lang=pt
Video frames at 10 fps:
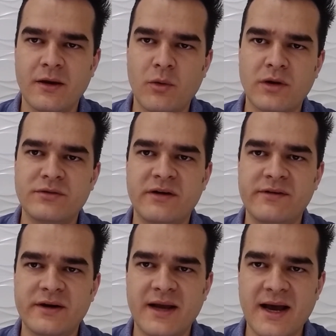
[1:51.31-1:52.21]
quando na
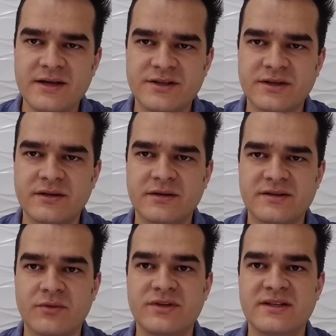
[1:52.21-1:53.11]
verdade
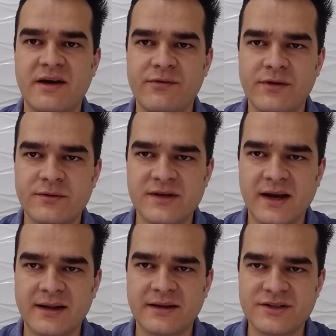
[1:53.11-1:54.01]
são desafios a
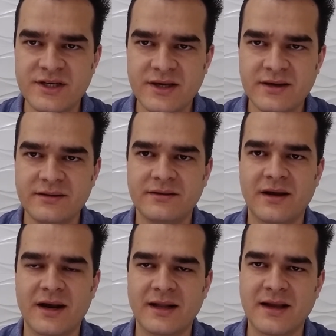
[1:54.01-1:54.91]
cada dia,
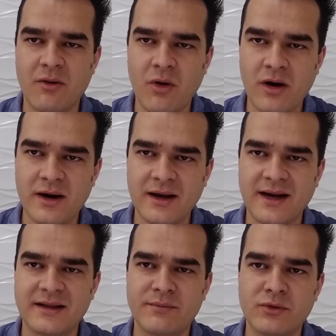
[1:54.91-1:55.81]
a cada hora, a
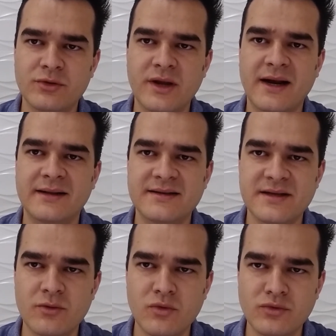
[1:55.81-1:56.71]
cada minuto e a cada
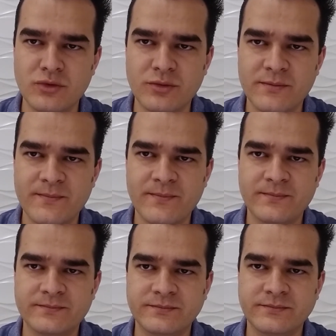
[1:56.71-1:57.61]
segundo.
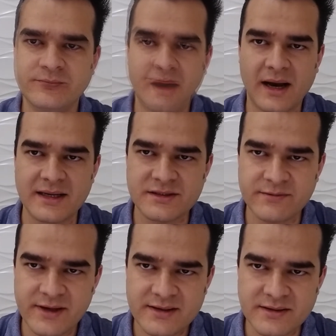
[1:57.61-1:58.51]
Às
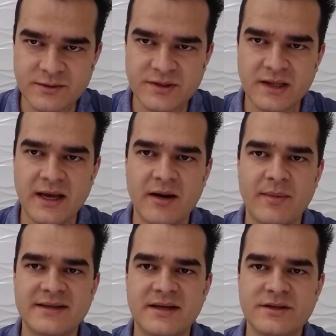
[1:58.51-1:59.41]
vezes o cenário é
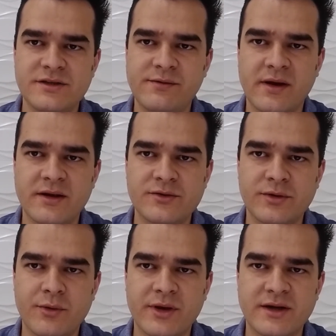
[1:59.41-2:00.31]
bastante diferente do
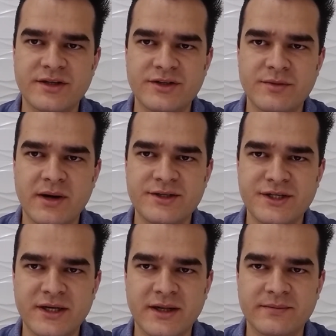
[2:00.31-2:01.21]
que o que a gente
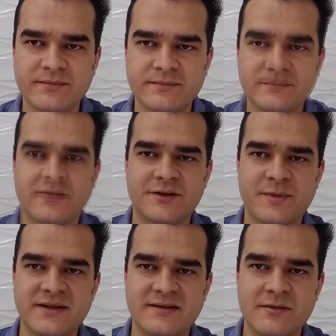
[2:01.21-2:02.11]
imagina. Nós
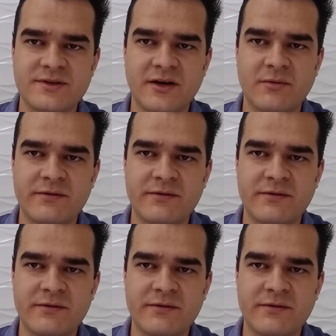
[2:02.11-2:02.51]
precisamos ter uma